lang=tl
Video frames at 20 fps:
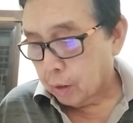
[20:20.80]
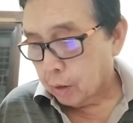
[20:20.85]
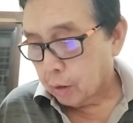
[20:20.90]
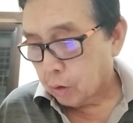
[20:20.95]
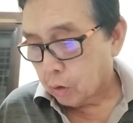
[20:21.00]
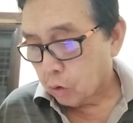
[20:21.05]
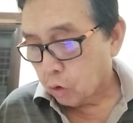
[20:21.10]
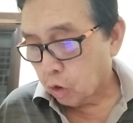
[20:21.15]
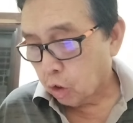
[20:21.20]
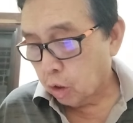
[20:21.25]

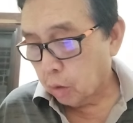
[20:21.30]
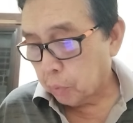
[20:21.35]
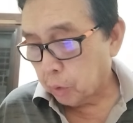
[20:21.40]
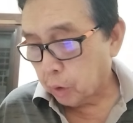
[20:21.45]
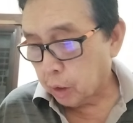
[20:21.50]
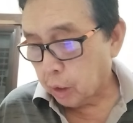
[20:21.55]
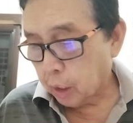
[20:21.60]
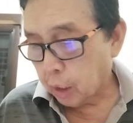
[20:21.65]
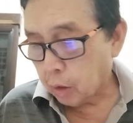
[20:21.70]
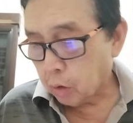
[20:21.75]

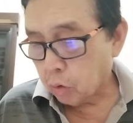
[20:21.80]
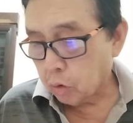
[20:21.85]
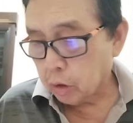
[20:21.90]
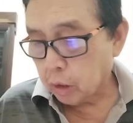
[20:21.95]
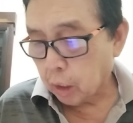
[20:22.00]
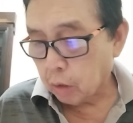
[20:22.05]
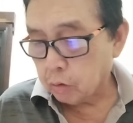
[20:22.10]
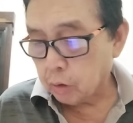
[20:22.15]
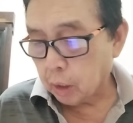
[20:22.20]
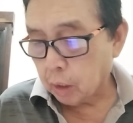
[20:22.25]
Rodolfo de la Cruz,
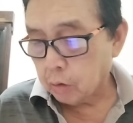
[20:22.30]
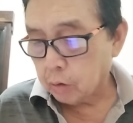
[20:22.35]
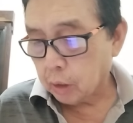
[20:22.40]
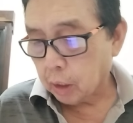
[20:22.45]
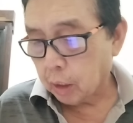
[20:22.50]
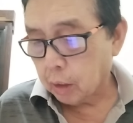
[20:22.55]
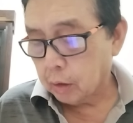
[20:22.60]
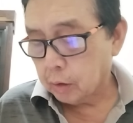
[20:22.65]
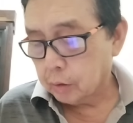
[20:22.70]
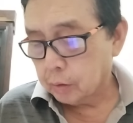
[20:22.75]
shout out
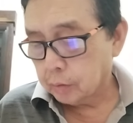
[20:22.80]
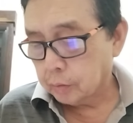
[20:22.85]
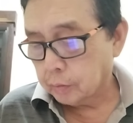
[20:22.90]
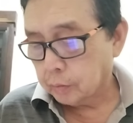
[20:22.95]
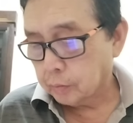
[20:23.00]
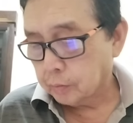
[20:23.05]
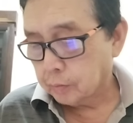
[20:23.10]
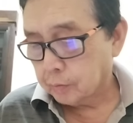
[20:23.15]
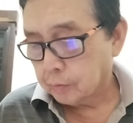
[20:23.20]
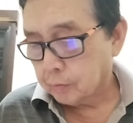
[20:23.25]
ha. Ah.
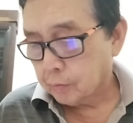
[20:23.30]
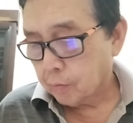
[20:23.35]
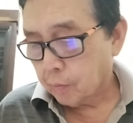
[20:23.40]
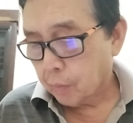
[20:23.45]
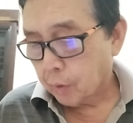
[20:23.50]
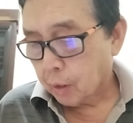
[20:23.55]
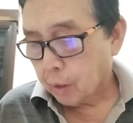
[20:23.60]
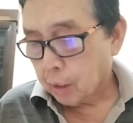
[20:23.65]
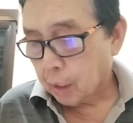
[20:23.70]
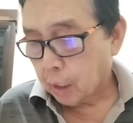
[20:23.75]

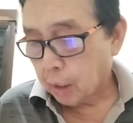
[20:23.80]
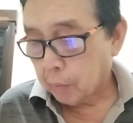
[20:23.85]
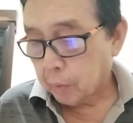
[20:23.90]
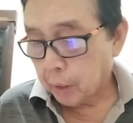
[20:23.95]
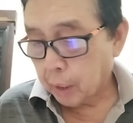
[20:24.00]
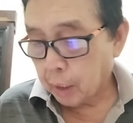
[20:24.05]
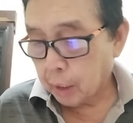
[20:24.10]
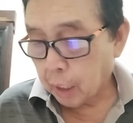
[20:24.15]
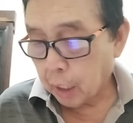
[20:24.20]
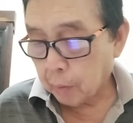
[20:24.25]
Sabi
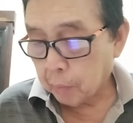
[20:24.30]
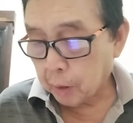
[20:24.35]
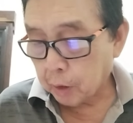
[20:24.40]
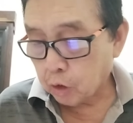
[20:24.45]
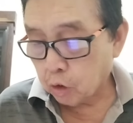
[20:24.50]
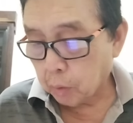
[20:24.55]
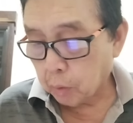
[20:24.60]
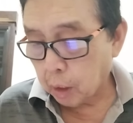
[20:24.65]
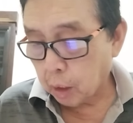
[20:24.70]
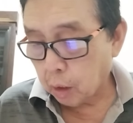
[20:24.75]
niya, dapat
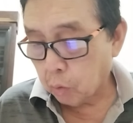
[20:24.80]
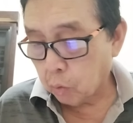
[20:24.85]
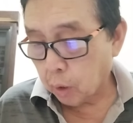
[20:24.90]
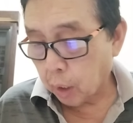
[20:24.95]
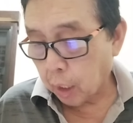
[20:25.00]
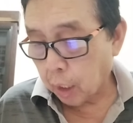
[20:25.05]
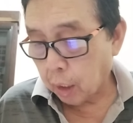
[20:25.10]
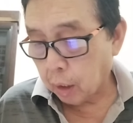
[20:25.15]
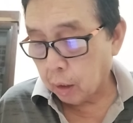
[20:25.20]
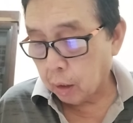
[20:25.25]
gumalaw
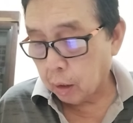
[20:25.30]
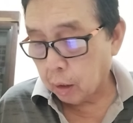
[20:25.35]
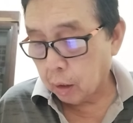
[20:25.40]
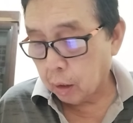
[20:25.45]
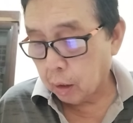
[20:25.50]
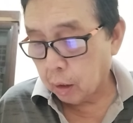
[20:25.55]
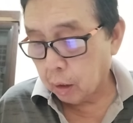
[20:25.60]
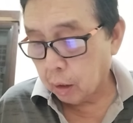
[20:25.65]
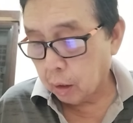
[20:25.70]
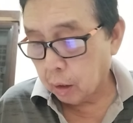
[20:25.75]
ang
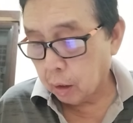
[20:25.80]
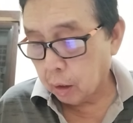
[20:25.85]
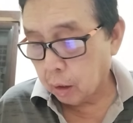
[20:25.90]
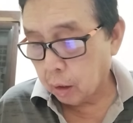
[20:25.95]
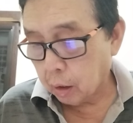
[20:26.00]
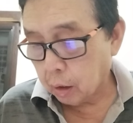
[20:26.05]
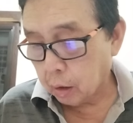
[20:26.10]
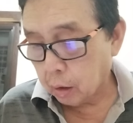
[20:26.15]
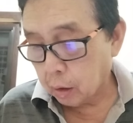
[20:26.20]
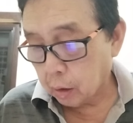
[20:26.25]

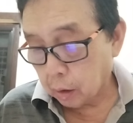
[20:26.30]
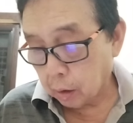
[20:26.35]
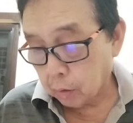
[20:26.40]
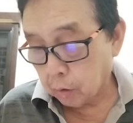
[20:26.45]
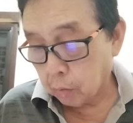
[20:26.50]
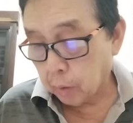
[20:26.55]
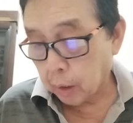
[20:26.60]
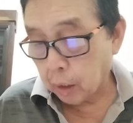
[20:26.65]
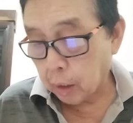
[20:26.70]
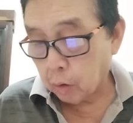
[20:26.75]

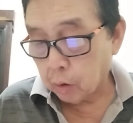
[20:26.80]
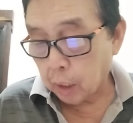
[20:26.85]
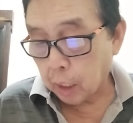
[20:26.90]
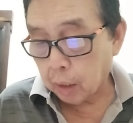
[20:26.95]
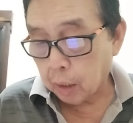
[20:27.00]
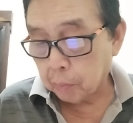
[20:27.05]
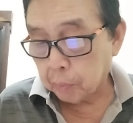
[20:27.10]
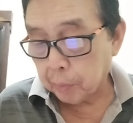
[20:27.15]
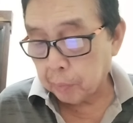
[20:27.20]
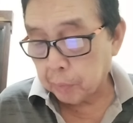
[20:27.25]
gumalaw
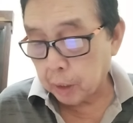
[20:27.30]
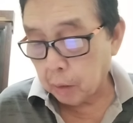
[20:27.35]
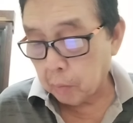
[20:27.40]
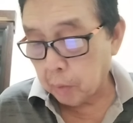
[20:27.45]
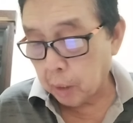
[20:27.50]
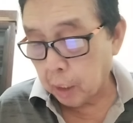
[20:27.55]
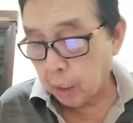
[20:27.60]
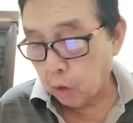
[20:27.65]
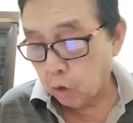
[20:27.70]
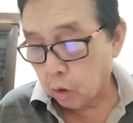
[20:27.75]
na ang 15
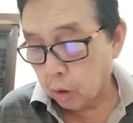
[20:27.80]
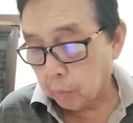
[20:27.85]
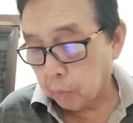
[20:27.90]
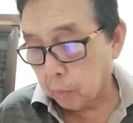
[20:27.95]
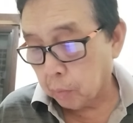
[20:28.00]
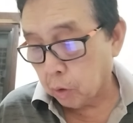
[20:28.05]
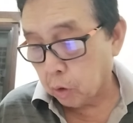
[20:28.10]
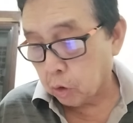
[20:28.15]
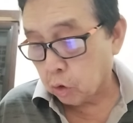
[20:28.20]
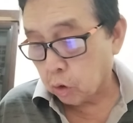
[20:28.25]
million na
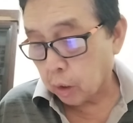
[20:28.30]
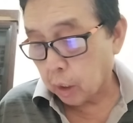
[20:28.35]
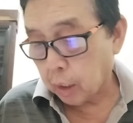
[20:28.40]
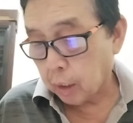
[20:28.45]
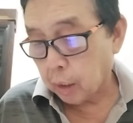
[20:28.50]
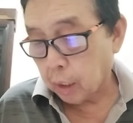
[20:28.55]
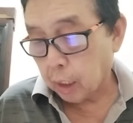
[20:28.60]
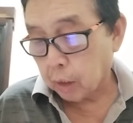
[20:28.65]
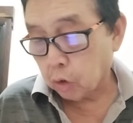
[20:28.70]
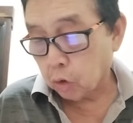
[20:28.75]
bumoto
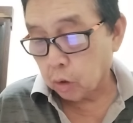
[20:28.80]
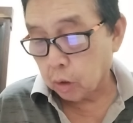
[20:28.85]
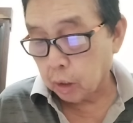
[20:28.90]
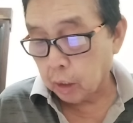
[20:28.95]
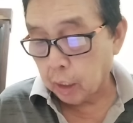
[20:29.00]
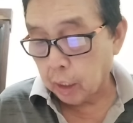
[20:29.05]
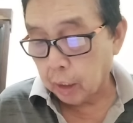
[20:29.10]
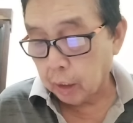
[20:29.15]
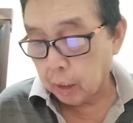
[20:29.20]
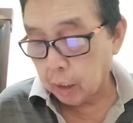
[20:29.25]
kay Atty.
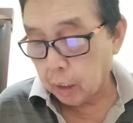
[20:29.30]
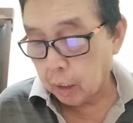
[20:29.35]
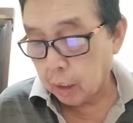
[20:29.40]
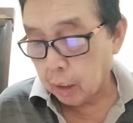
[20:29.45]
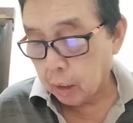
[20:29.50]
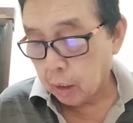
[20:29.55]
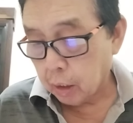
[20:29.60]
Lenny.